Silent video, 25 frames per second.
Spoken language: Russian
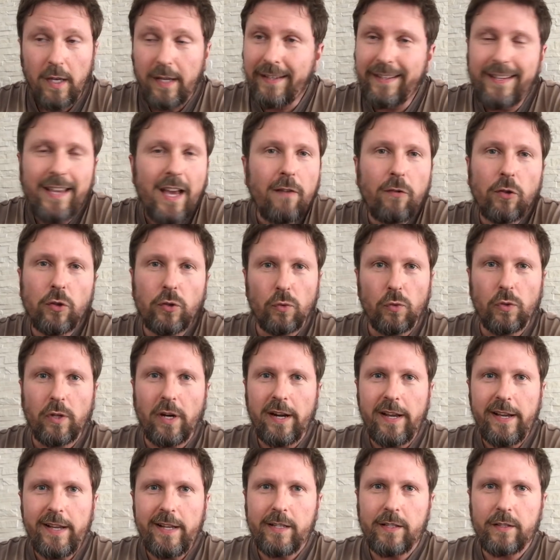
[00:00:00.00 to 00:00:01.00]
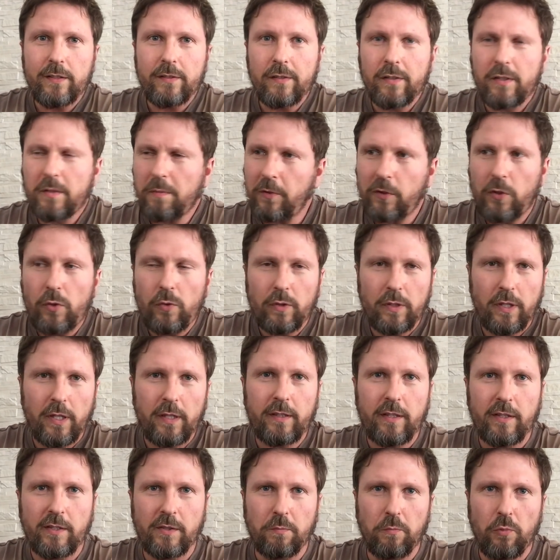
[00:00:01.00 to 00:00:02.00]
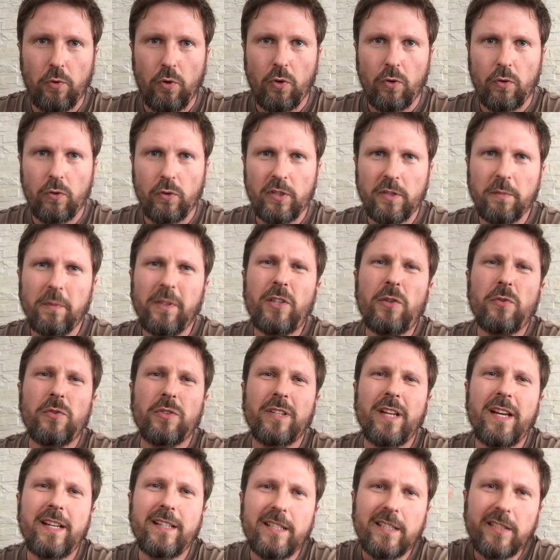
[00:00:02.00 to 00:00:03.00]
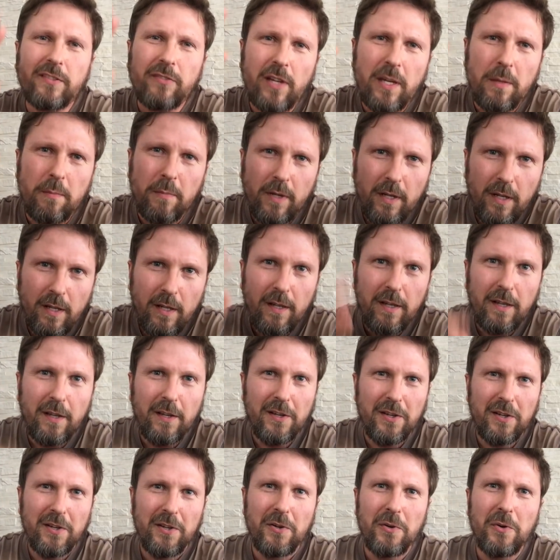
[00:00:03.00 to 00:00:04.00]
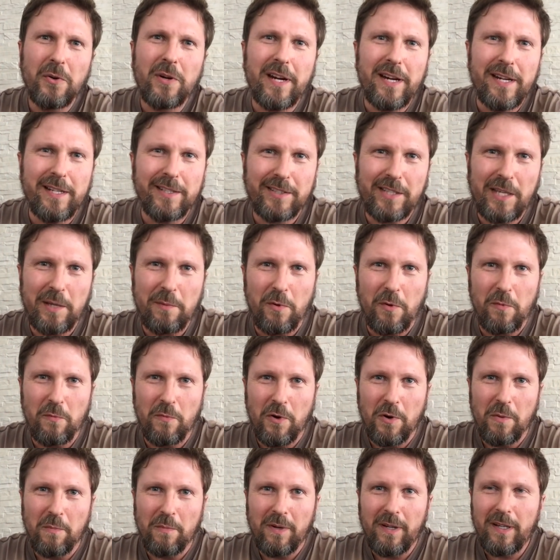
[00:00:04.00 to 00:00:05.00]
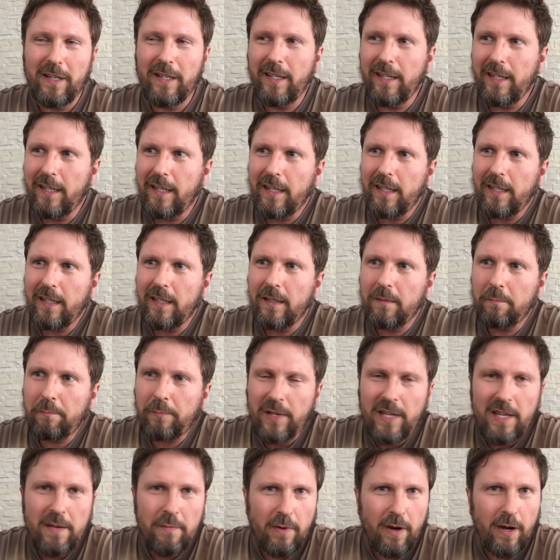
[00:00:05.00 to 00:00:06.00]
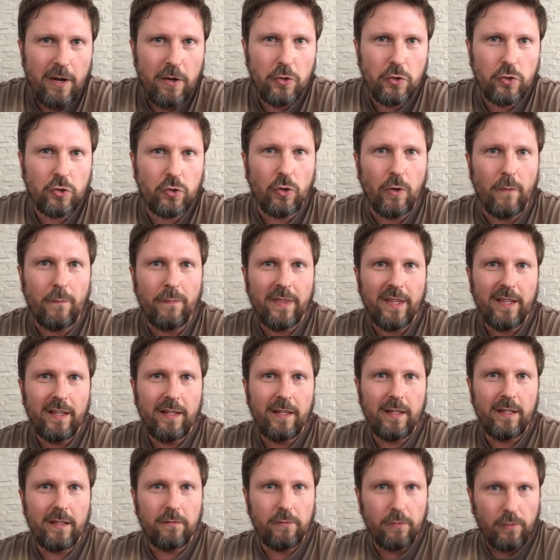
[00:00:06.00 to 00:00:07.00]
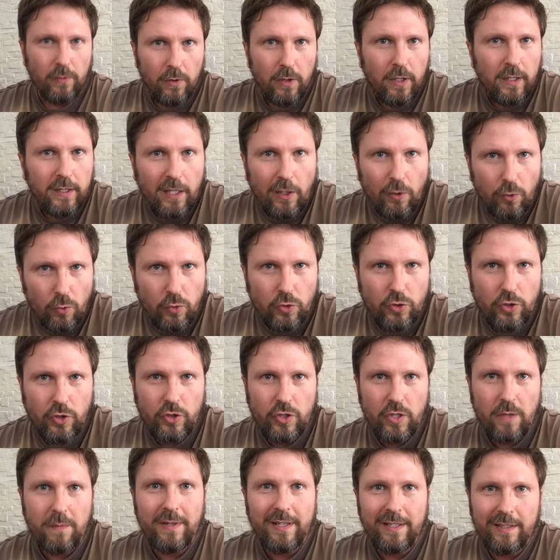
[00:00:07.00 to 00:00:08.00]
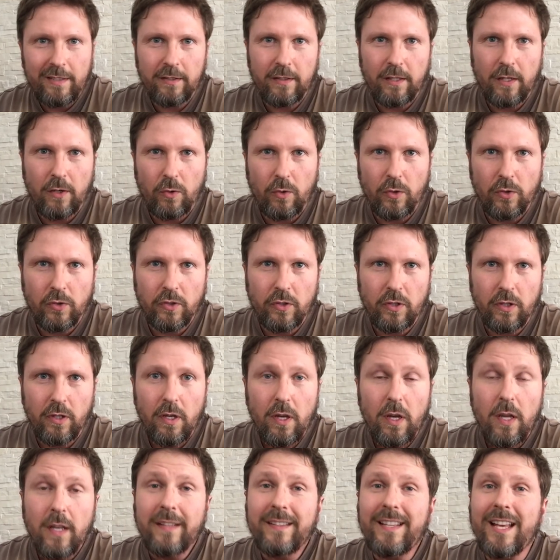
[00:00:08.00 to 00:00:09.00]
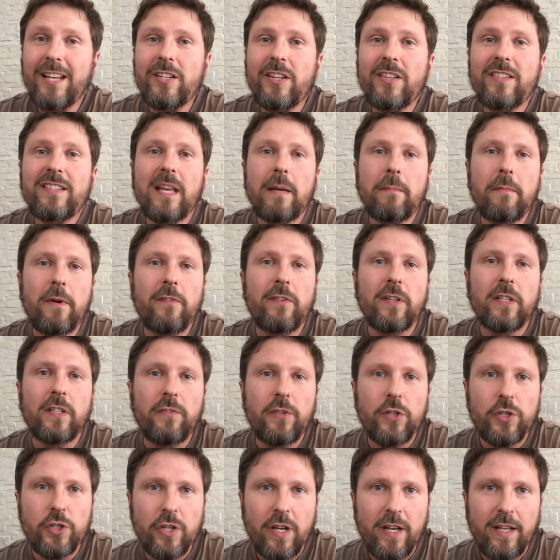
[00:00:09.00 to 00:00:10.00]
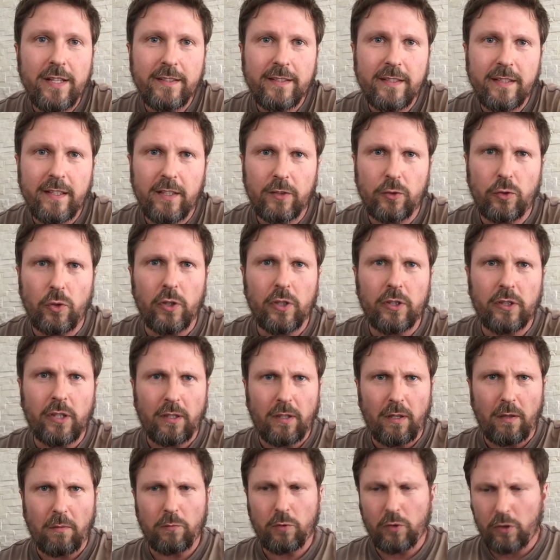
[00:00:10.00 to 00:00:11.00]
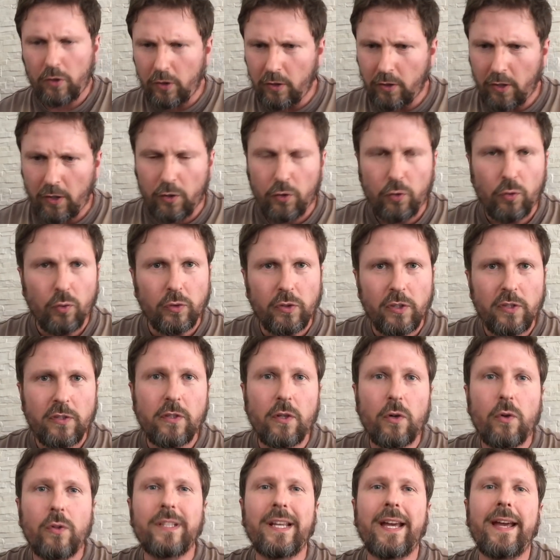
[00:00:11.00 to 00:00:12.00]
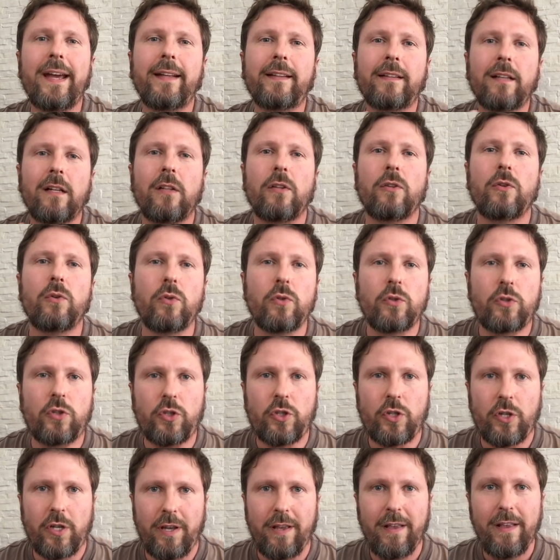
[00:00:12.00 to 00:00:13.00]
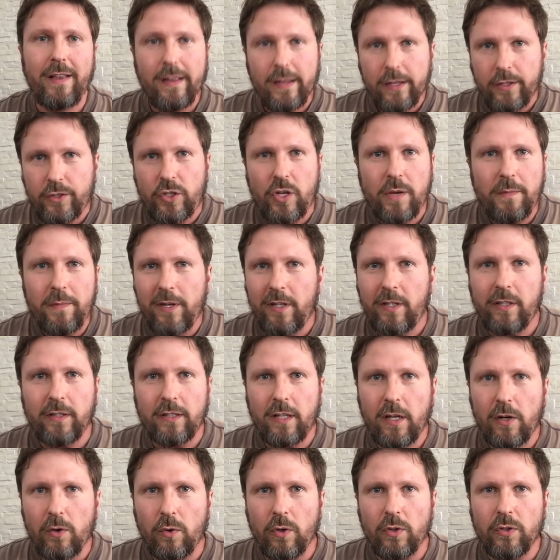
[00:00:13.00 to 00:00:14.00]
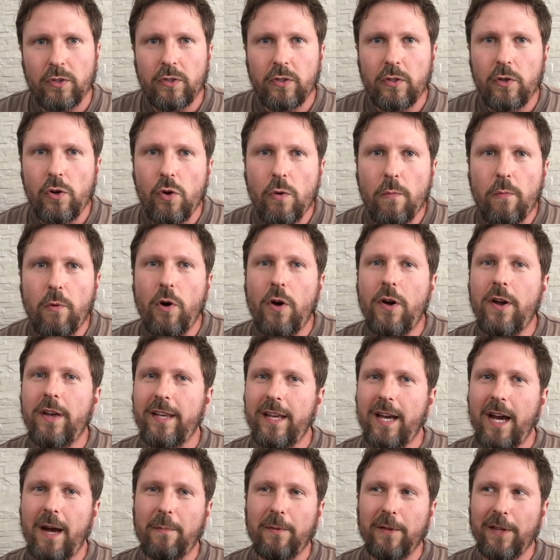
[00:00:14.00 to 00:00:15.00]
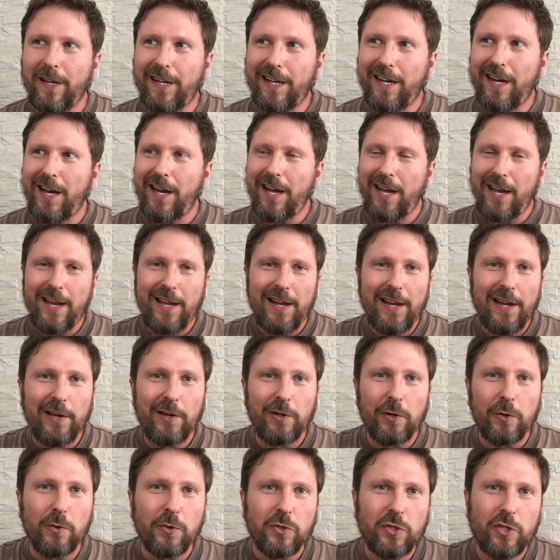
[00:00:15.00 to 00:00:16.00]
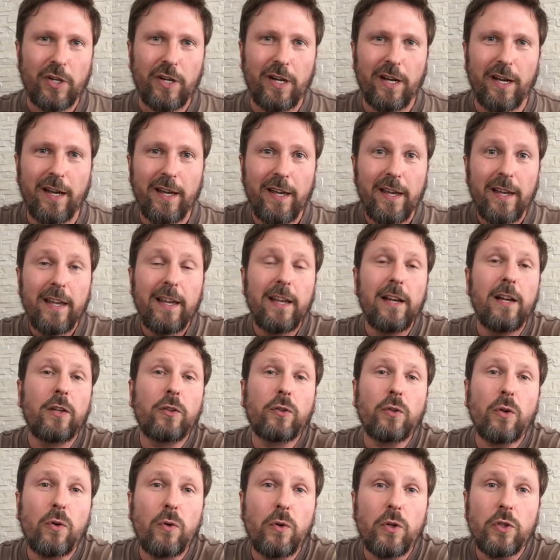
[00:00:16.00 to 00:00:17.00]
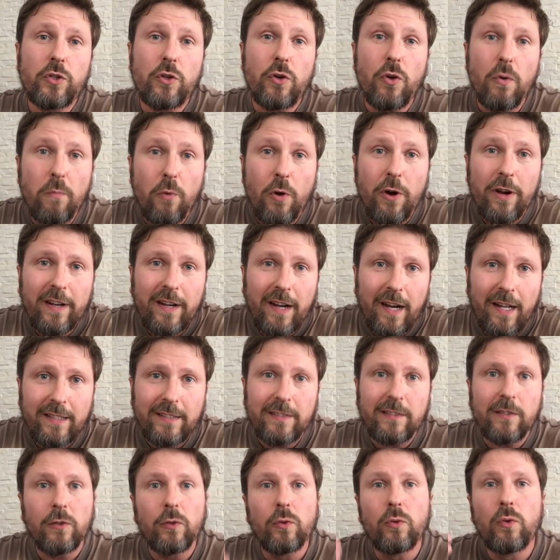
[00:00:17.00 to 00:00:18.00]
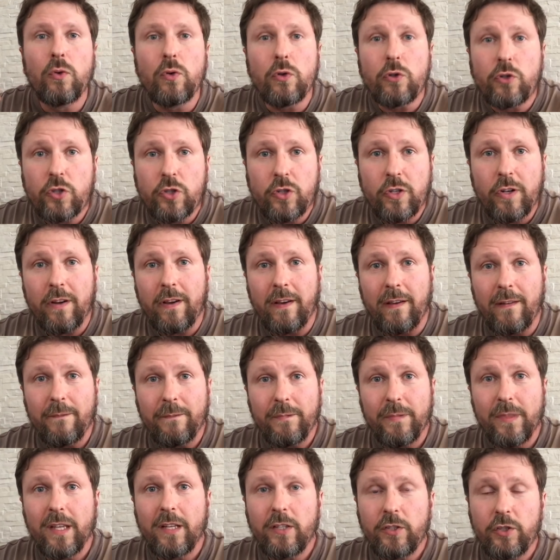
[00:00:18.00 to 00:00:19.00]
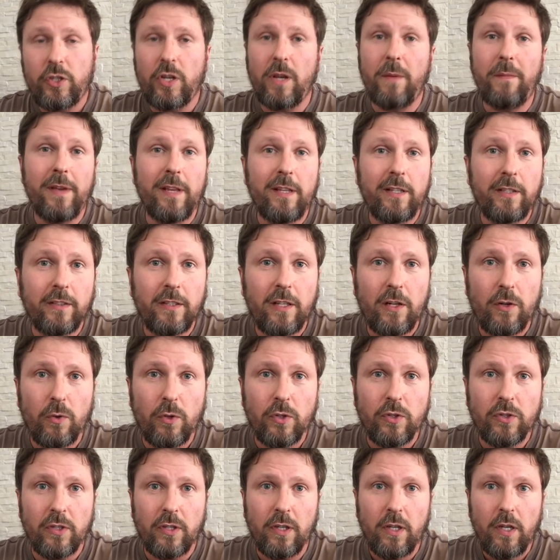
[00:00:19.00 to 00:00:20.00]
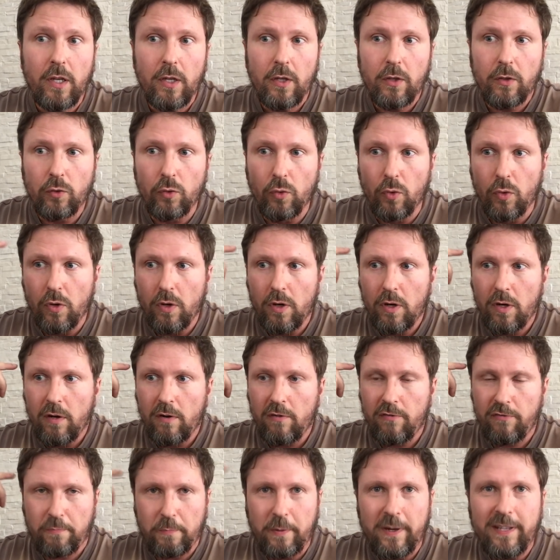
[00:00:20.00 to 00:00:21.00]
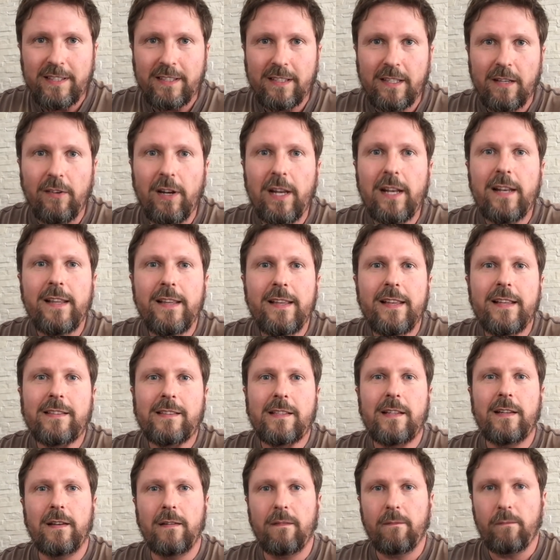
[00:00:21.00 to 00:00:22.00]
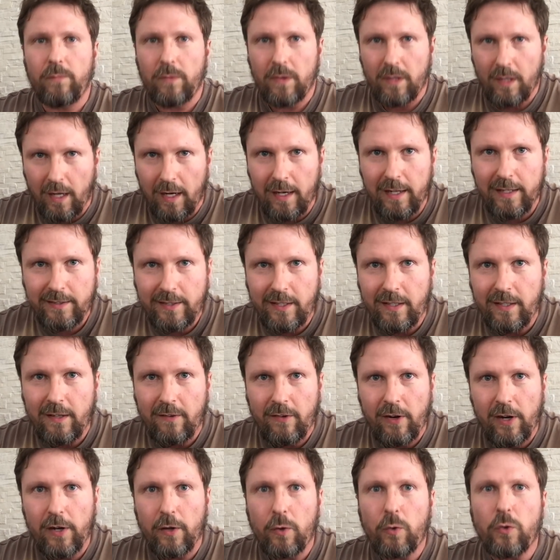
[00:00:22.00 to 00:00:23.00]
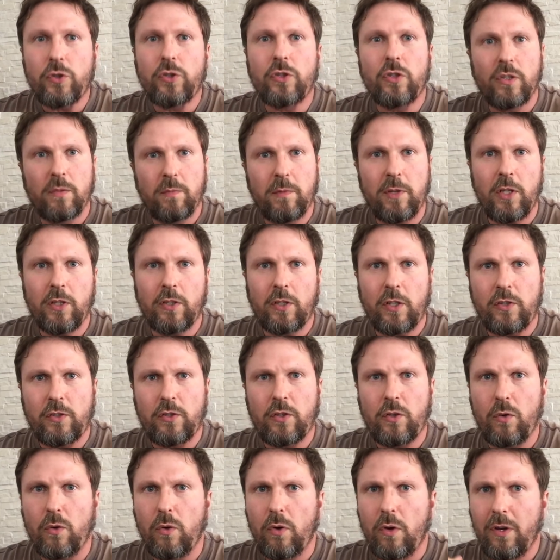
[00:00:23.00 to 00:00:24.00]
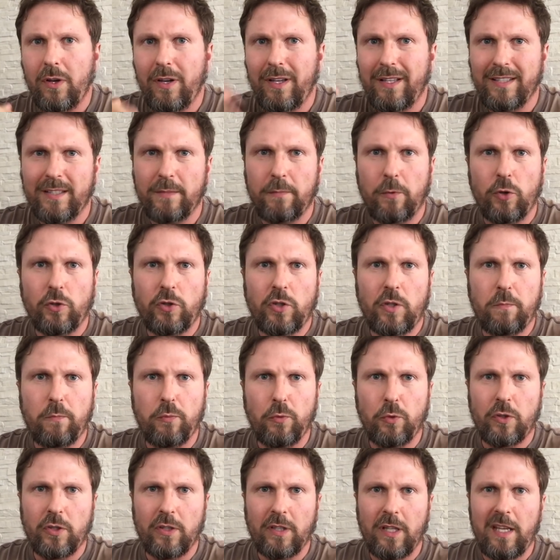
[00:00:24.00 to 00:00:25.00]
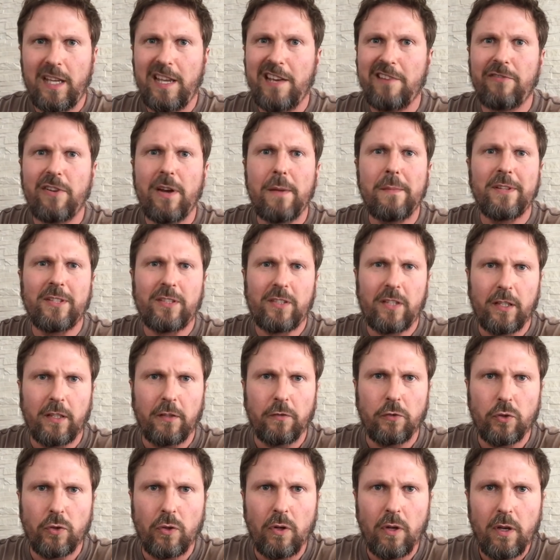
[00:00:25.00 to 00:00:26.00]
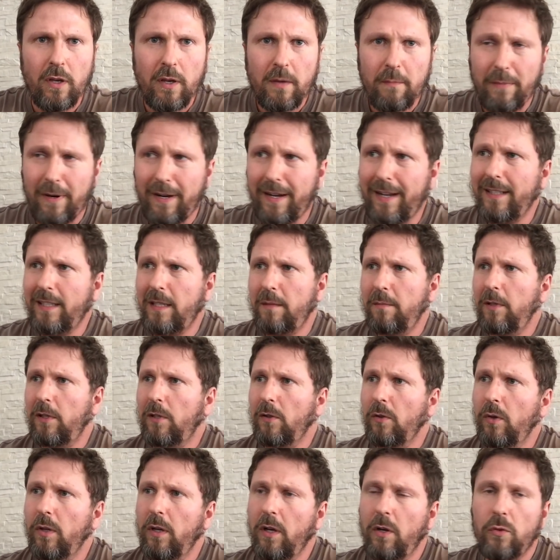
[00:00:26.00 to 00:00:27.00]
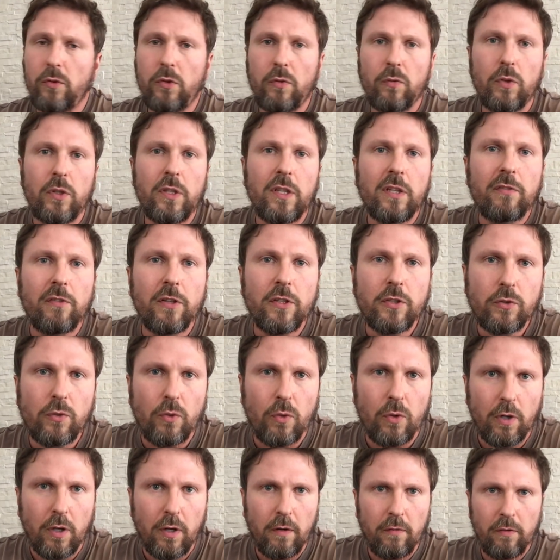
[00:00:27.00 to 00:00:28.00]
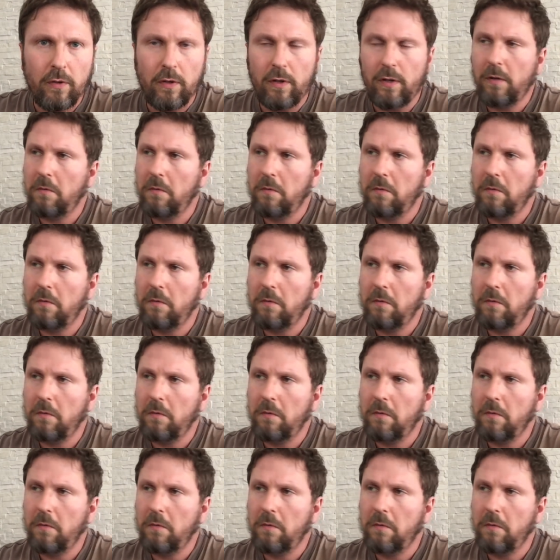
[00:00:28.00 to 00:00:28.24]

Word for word: Я вот украинец, смотрю на это сбоку. Смотрю, знаете, своим украинским умом. И, и э, понимаю, что э, это лучше, чем единоросы. Даже самовыдвиженцы, которые-то там какие-то идут из народа, это лучше, чем единоросы. Любое яблоко или груша, или кто хочет, любой кац лучше, чем единоросы. Ну, в представлении, если Алексей Навальный хочет изменить Россию, сбросить Путина и выместить это все поганой метлой, а у него нет восторгов.